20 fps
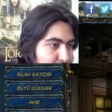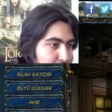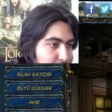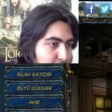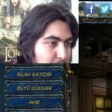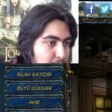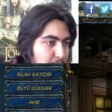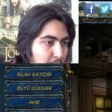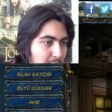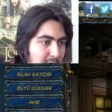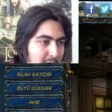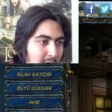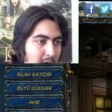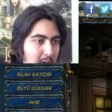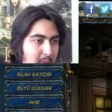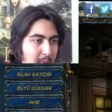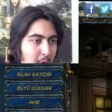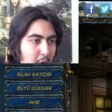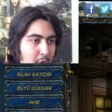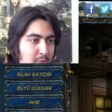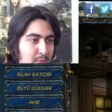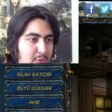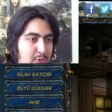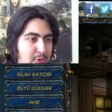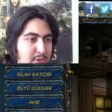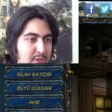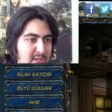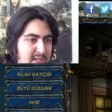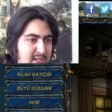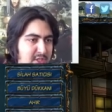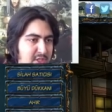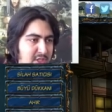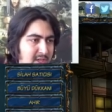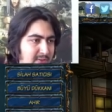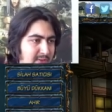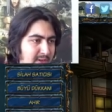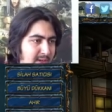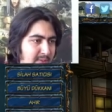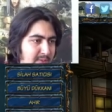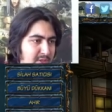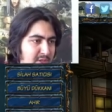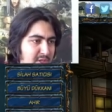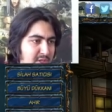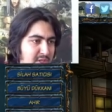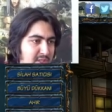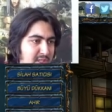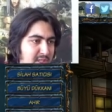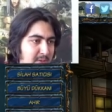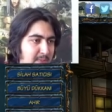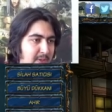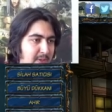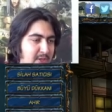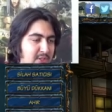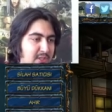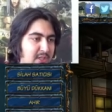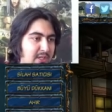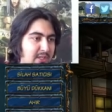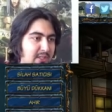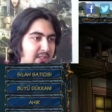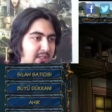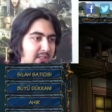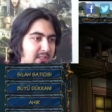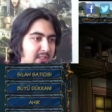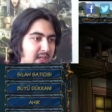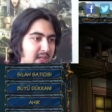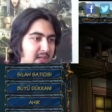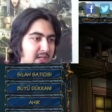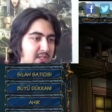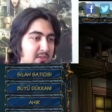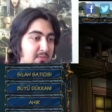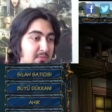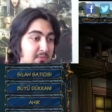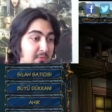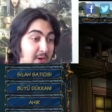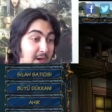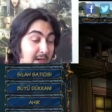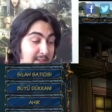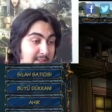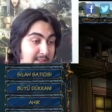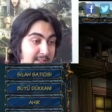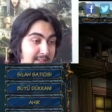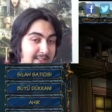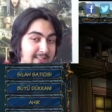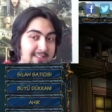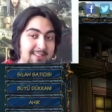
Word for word: gücün yok galiba. Ölümcül ceset canavarım için ceset parçalarına ihtiyacım var.